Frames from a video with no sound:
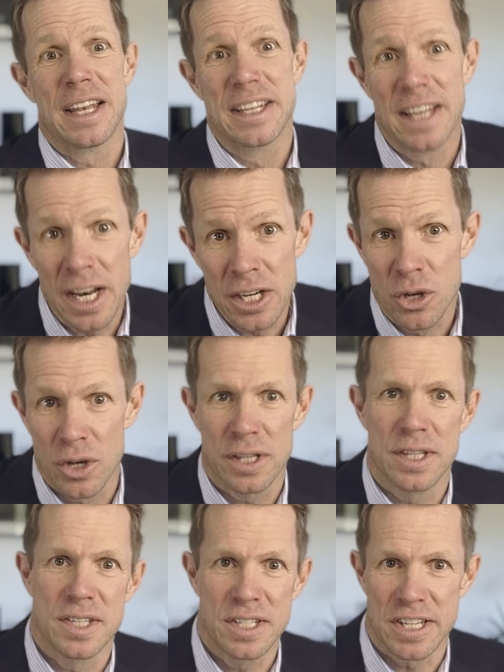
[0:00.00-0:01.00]
Dann
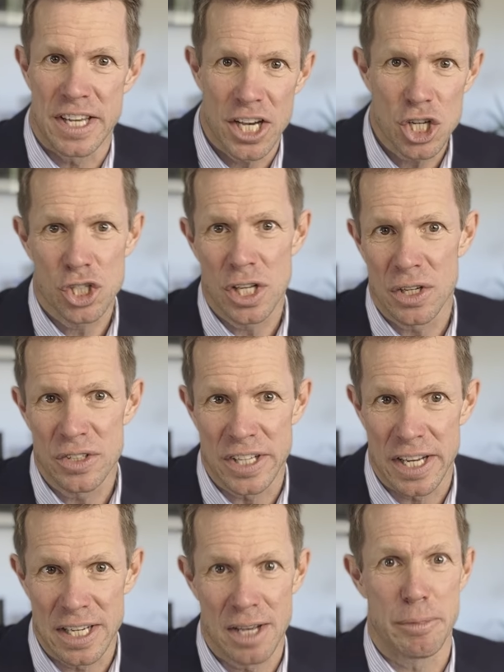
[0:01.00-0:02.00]
könnten sich die Hersteller und Händler